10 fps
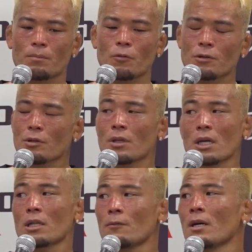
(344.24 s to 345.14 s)
僕の
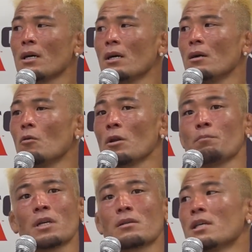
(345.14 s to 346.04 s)
中では
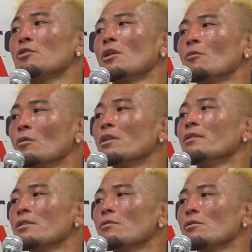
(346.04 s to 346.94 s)
オリンピック選手だと思ってるんですよ。